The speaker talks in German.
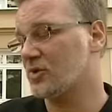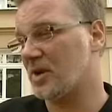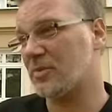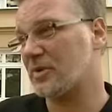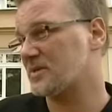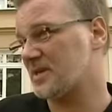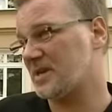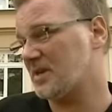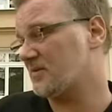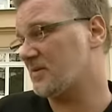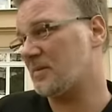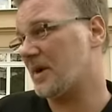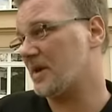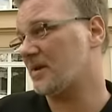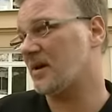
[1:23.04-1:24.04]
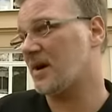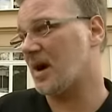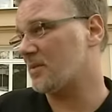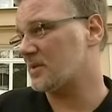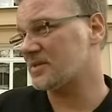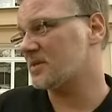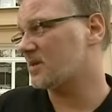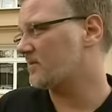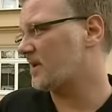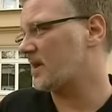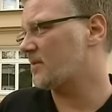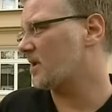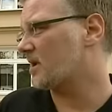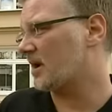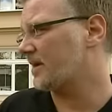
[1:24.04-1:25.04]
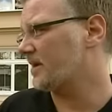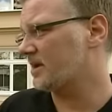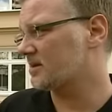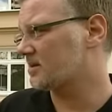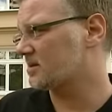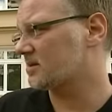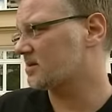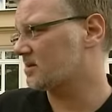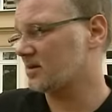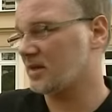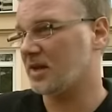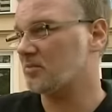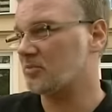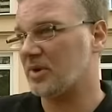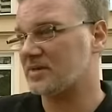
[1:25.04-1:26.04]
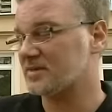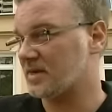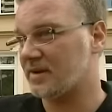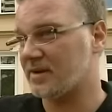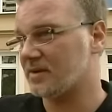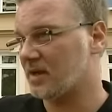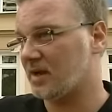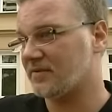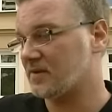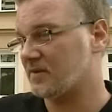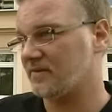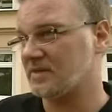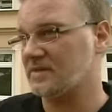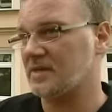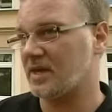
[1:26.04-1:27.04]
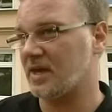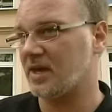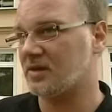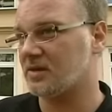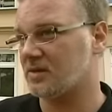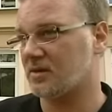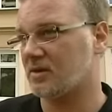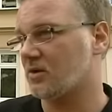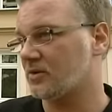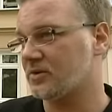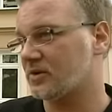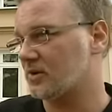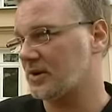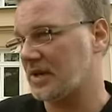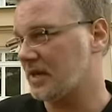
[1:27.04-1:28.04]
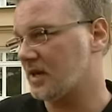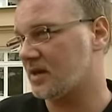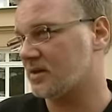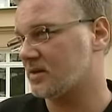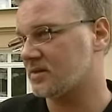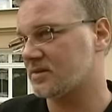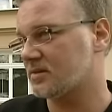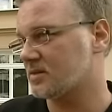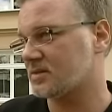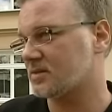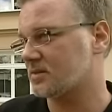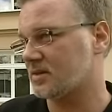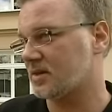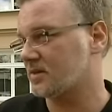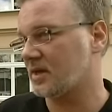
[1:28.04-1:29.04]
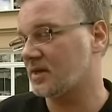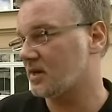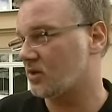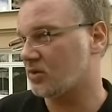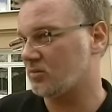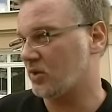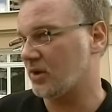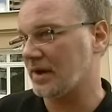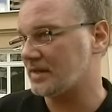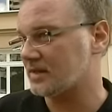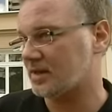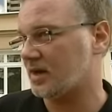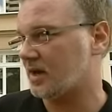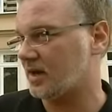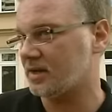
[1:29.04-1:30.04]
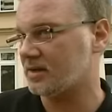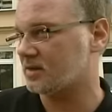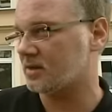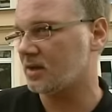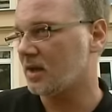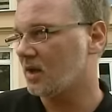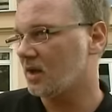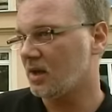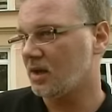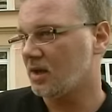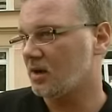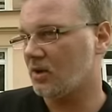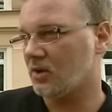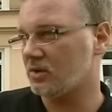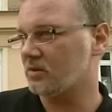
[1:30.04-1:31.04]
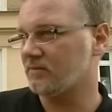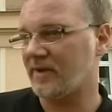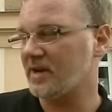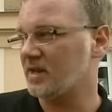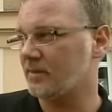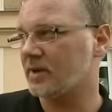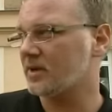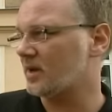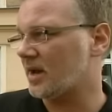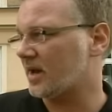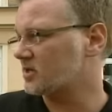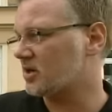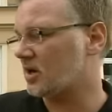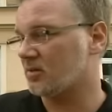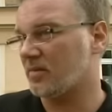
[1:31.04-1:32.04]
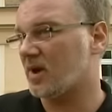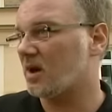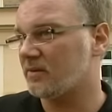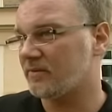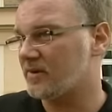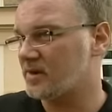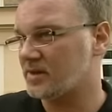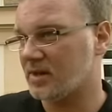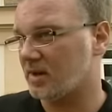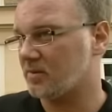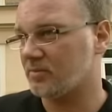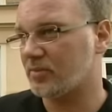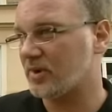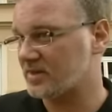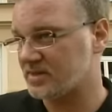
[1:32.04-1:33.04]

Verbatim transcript: Hundertprozentig vermeiden kann man es nicht, weil man kann nicht jeden Passanten, der auf die Wiesen geht, kontrollieren. Das ist ein Ding der Unmöglichkeit. Und wenn jemand einen Anschlag machen will, dann